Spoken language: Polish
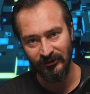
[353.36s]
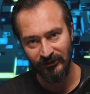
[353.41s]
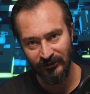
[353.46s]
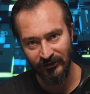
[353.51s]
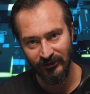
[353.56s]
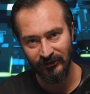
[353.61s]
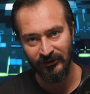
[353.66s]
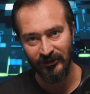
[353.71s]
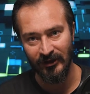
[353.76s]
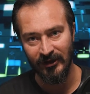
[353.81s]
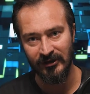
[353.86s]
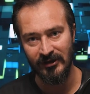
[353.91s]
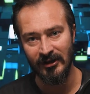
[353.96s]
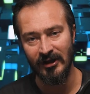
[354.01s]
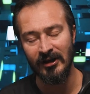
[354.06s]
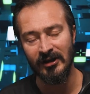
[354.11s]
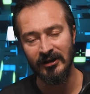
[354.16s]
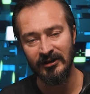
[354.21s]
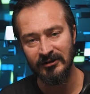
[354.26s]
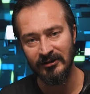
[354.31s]
dzisiaj
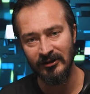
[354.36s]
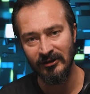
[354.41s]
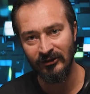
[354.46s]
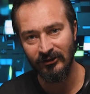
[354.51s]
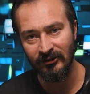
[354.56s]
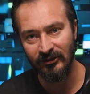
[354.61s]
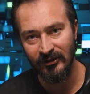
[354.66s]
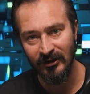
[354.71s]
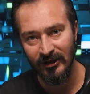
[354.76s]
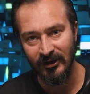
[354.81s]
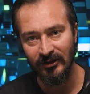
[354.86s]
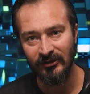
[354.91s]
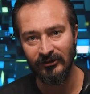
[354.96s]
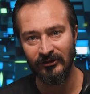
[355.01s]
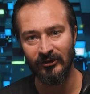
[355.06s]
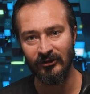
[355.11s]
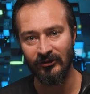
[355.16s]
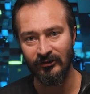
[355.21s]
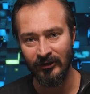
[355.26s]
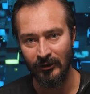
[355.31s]
elektryczne
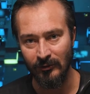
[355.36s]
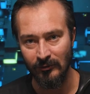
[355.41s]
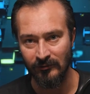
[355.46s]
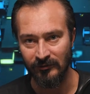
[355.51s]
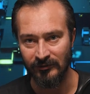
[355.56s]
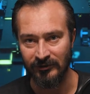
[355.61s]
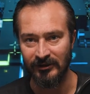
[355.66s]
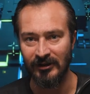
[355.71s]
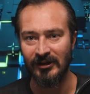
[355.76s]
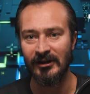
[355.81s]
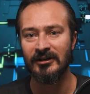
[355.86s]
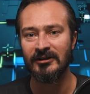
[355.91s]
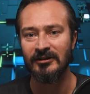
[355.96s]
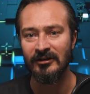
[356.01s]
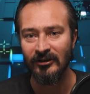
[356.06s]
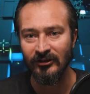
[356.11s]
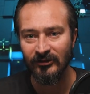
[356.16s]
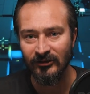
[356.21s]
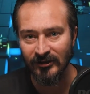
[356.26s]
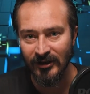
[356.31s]
ciężarówki,
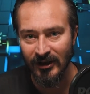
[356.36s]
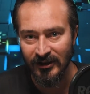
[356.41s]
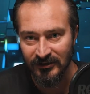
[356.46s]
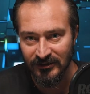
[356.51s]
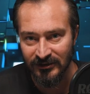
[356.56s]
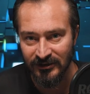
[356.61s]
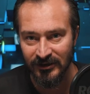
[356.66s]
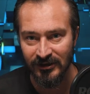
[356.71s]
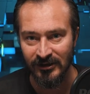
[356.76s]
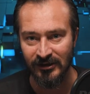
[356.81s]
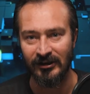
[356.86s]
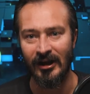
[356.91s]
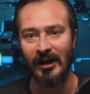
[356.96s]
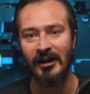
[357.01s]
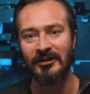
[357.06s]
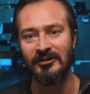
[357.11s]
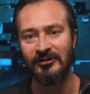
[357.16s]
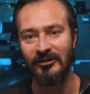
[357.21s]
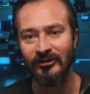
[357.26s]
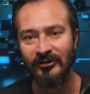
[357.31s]
elektryczne tiry,
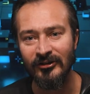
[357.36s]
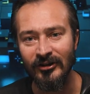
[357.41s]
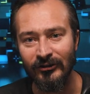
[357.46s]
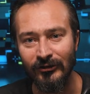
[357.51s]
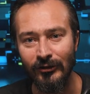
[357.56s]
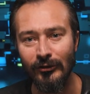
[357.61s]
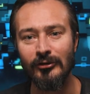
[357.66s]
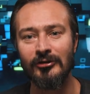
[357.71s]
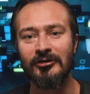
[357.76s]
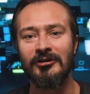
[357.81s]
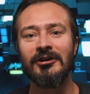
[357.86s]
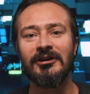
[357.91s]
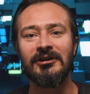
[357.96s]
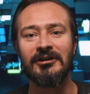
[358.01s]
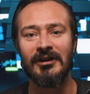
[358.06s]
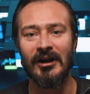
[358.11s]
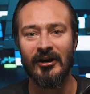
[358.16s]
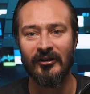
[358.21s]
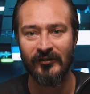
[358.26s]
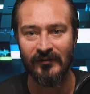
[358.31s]
elektryczne ciągniki,
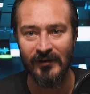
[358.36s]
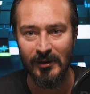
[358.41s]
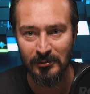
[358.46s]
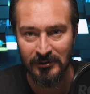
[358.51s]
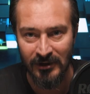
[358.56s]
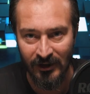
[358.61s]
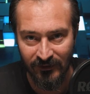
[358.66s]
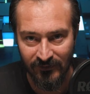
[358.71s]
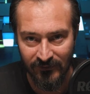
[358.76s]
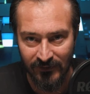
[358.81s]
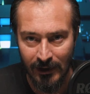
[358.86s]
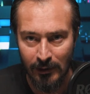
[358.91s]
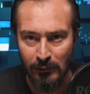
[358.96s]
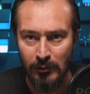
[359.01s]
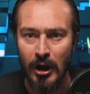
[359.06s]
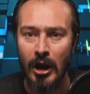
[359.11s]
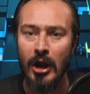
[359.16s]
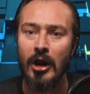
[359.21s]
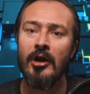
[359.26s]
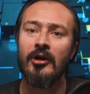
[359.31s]
jak zwał tak zwał,
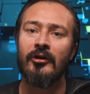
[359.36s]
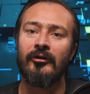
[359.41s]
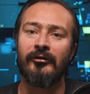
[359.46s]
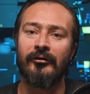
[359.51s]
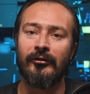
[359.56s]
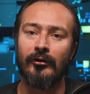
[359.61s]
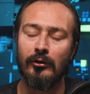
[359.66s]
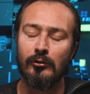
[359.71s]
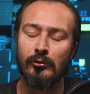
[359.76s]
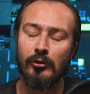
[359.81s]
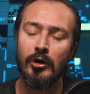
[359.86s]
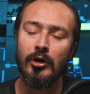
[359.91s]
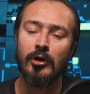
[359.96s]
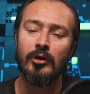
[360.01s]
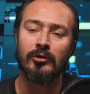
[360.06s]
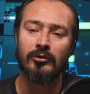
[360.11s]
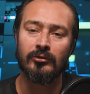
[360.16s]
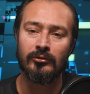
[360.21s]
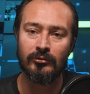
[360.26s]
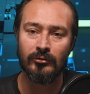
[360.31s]
są
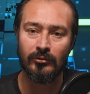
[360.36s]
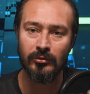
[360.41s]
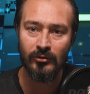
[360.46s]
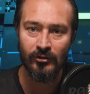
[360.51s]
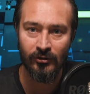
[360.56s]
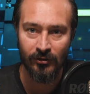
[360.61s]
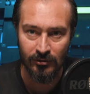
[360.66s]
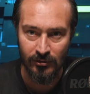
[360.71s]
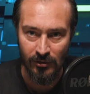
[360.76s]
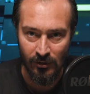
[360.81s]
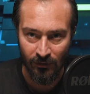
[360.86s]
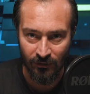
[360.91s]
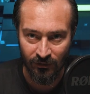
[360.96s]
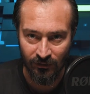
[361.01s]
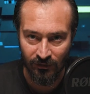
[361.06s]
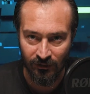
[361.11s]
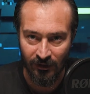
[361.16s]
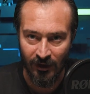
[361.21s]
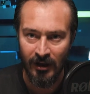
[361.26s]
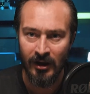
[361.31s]
dużo
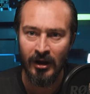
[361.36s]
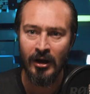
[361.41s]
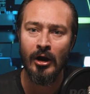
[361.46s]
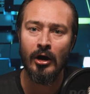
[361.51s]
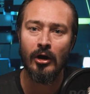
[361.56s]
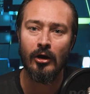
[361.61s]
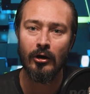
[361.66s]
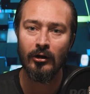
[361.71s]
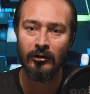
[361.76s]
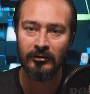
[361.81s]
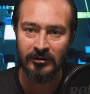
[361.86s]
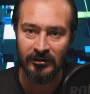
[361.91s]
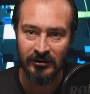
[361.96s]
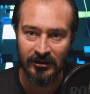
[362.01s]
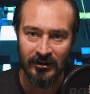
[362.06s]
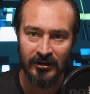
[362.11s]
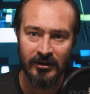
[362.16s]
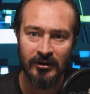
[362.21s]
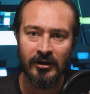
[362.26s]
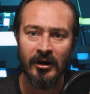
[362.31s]
droższe od
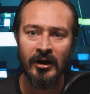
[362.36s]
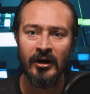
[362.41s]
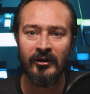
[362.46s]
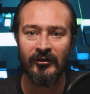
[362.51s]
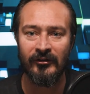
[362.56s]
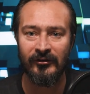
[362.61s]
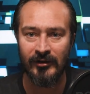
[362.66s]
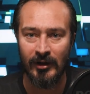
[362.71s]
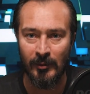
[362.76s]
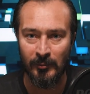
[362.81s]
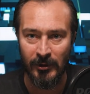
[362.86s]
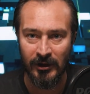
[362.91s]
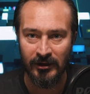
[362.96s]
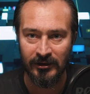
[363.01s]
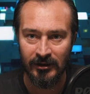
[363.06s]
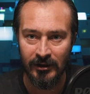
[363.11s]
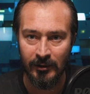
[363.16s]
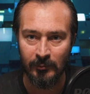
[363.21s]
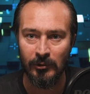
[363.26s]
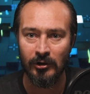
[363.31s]
tych z
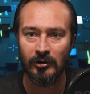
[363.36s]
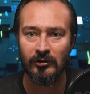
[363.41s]
napędem